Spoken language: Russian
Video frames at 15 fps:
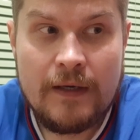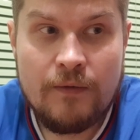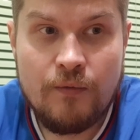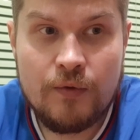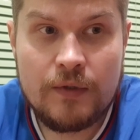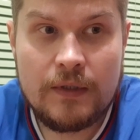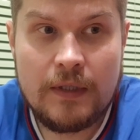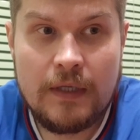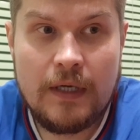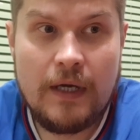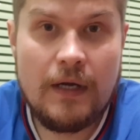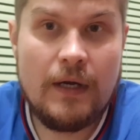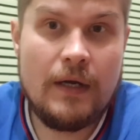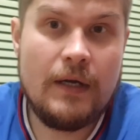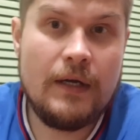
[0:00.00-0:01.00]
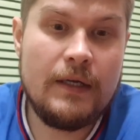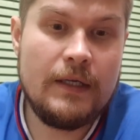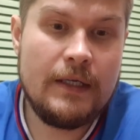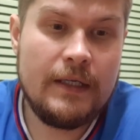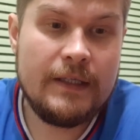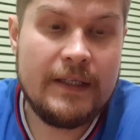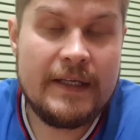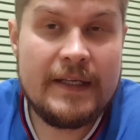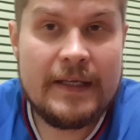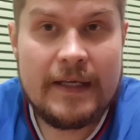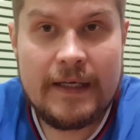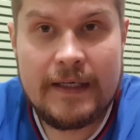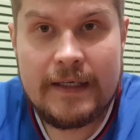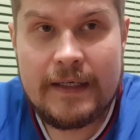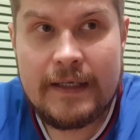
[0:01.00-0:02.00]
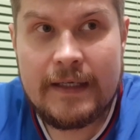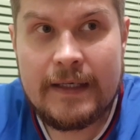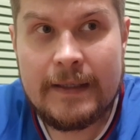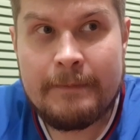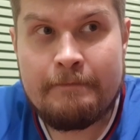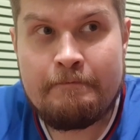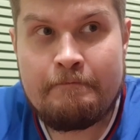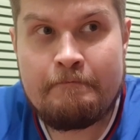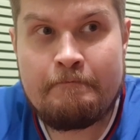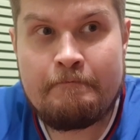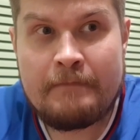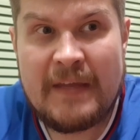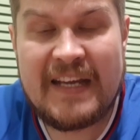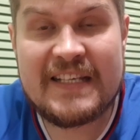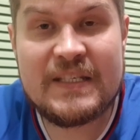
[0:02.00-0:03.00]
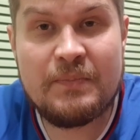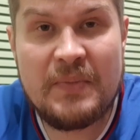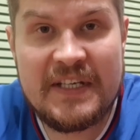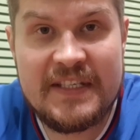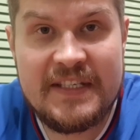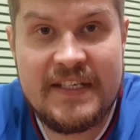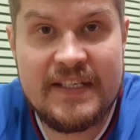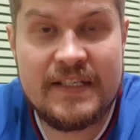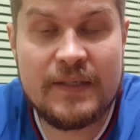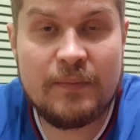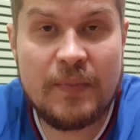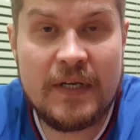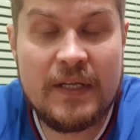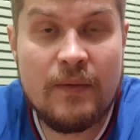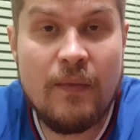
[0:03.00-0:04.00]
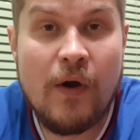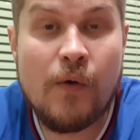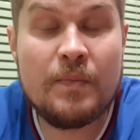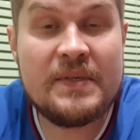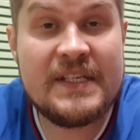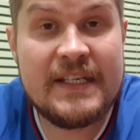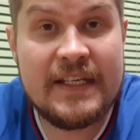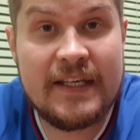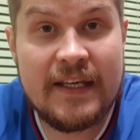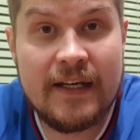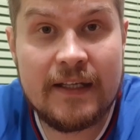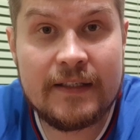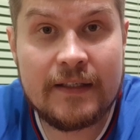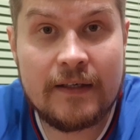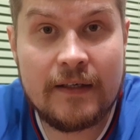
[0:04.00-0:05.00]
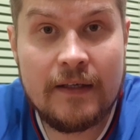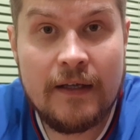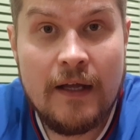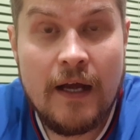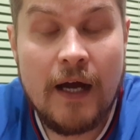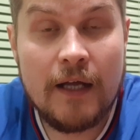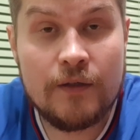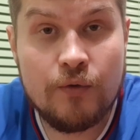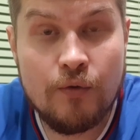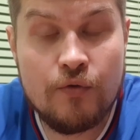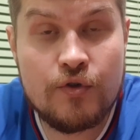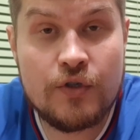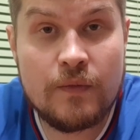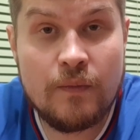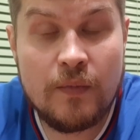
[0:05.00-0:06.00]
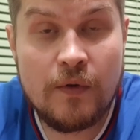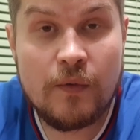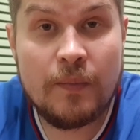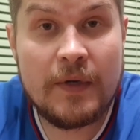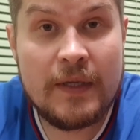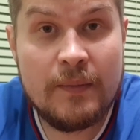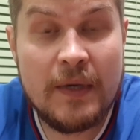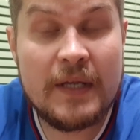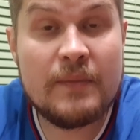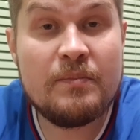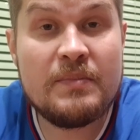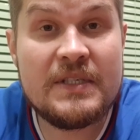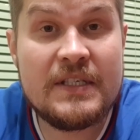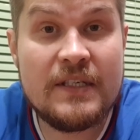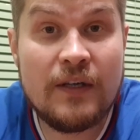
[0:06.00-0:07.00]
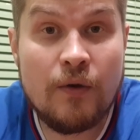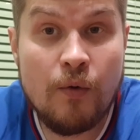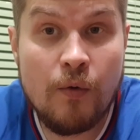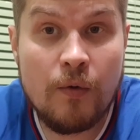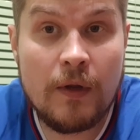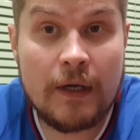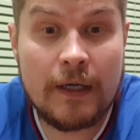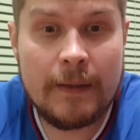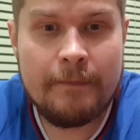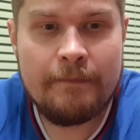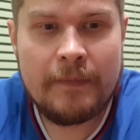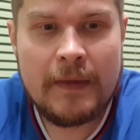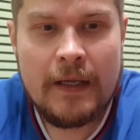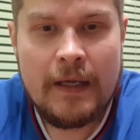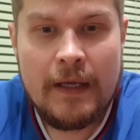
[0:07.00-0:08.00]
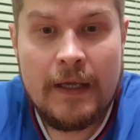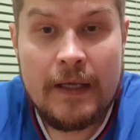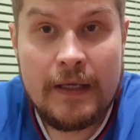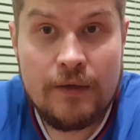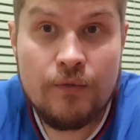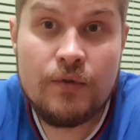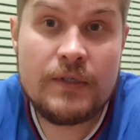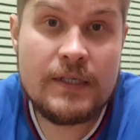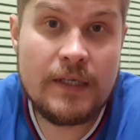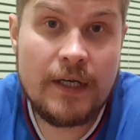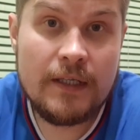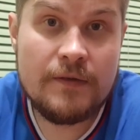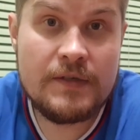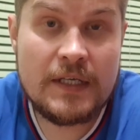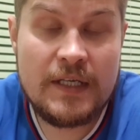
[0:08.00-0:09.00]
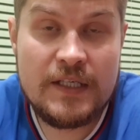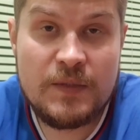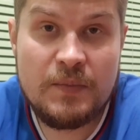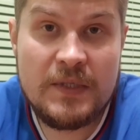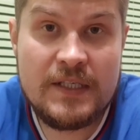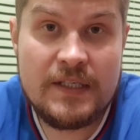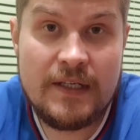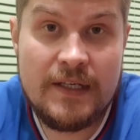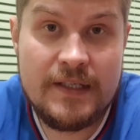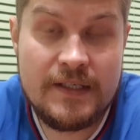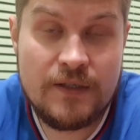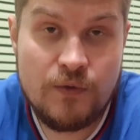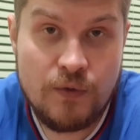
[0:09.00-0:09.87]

вот этой э, экспертизы принимал психиатр, а должен был принимать психолог. И вот саратовские специалисты